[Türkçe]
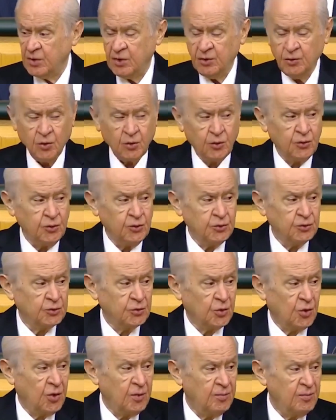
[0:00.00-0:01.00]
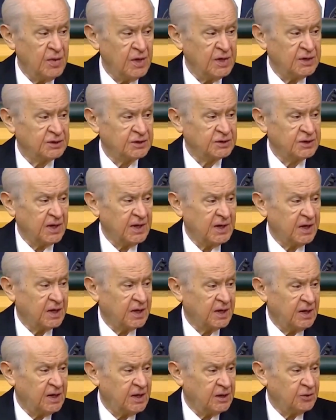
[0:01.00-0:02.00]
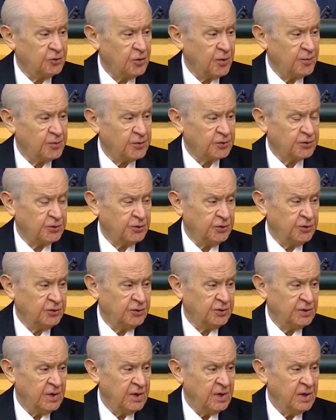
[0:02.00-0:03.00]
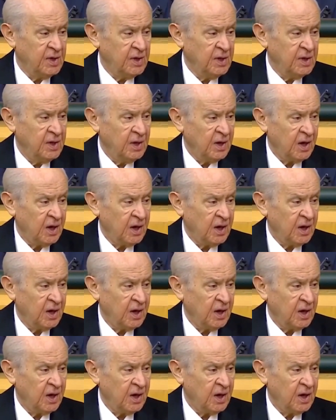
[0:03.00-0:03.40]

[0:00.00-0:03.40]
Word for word: 1915 Çanakkale Köprüsü'nün